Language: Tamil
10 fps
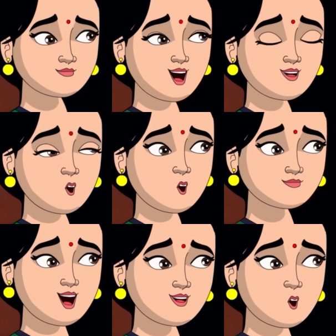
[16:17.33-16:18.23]
என்ன
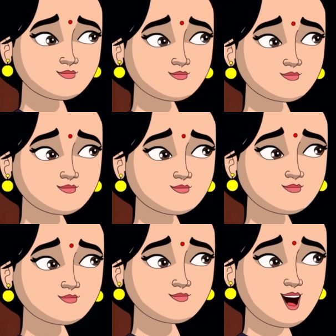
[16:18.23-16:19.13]
விடவும் நல்லவர்
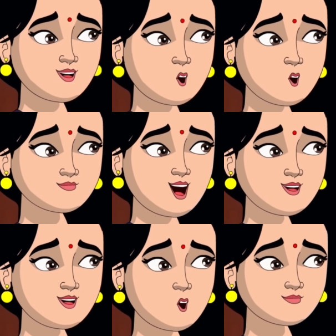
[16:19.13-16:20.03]
உண்மைய சொல்ல
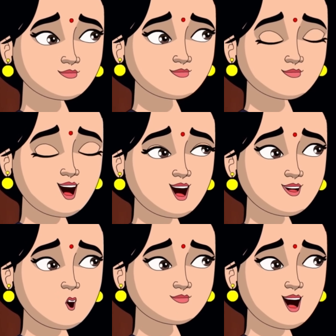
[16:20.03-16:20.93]
போனா உங்களை
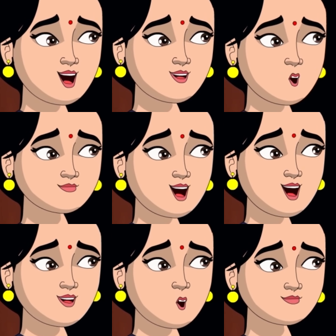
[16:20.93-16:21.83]
மாதிரி நல்லவரை நான்
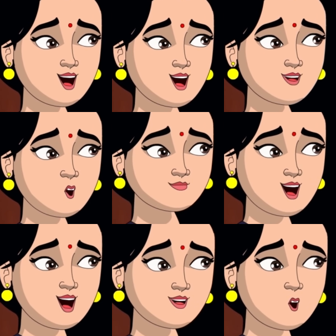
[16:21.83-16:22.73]
இது வரைக்கும் பார்த்ததே
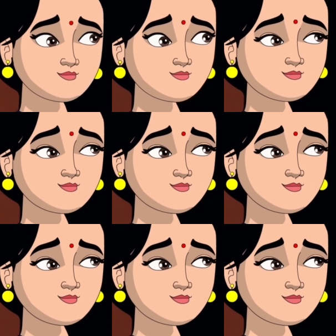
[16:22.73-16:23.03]
இல்லைங்க